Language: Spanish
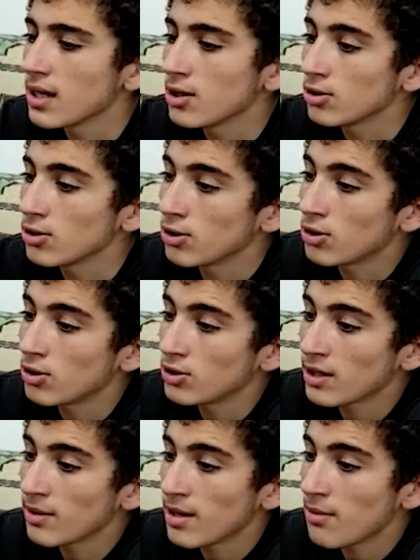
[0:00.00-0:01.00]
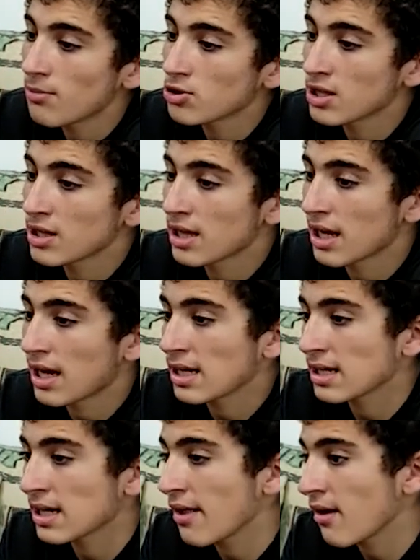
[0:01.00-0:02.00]
no debíamos de dejar
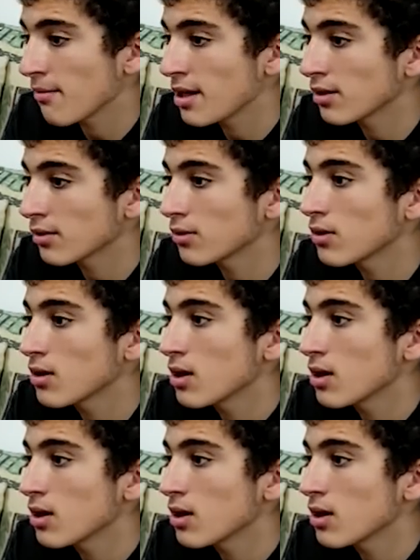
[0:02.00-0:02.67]
nada abierto